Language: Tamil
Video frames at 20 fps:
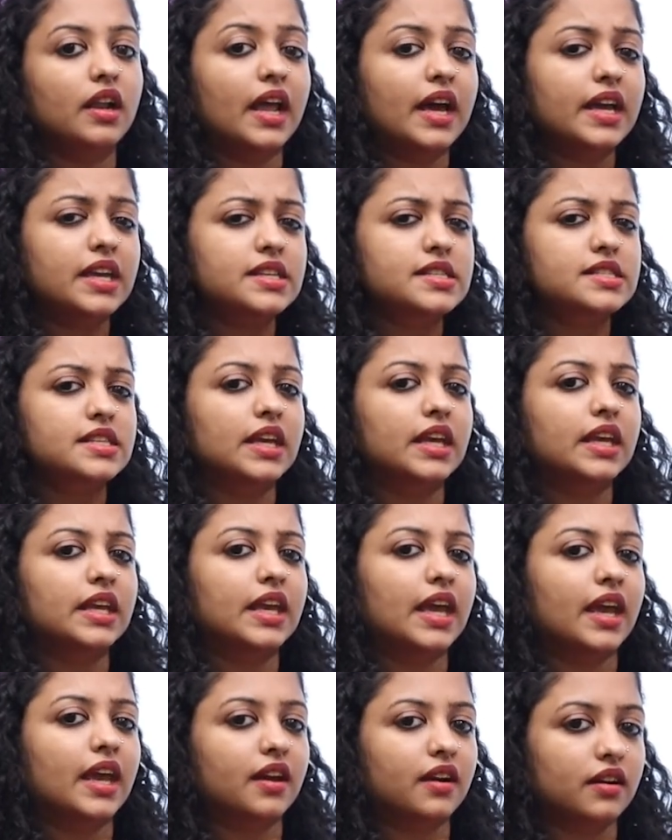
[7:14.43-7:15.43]
லைக்ஸ்
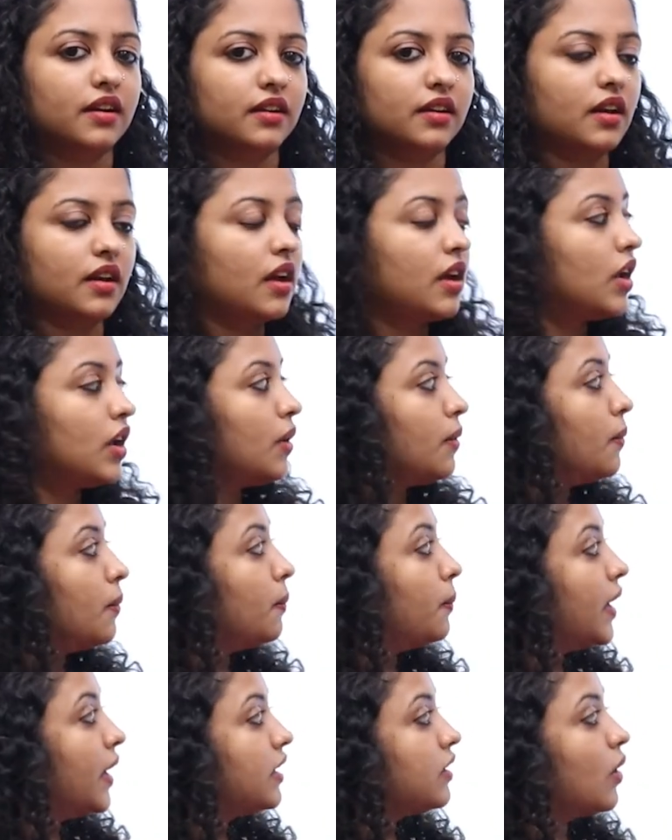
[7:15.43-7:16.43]
கேக்
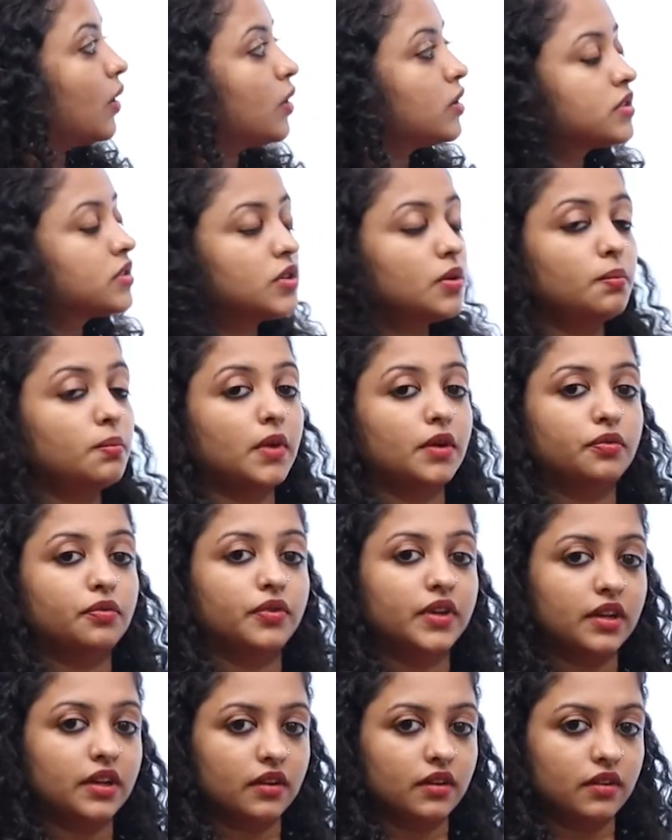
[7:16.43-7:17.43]
பட் ஆல்சோ
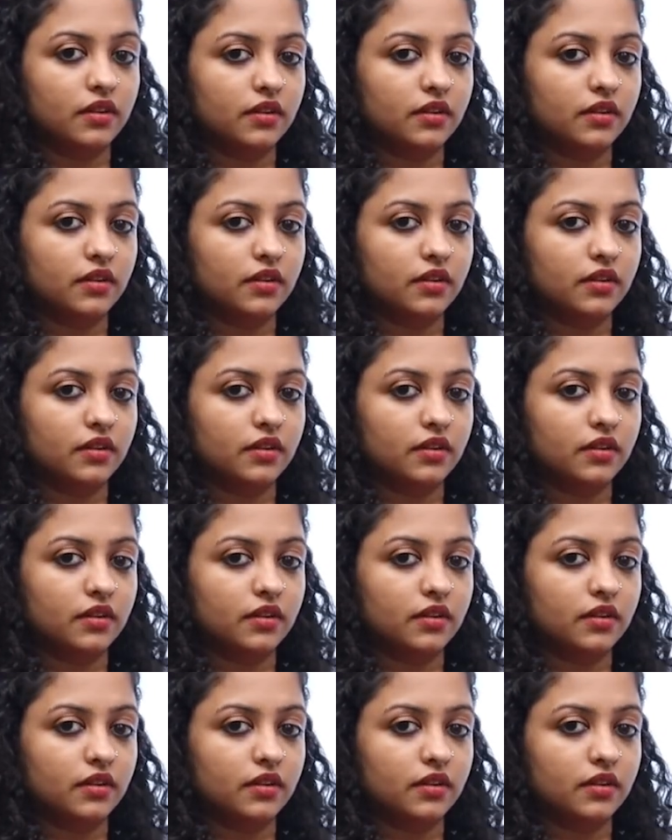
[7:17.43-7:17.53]
மஃபின்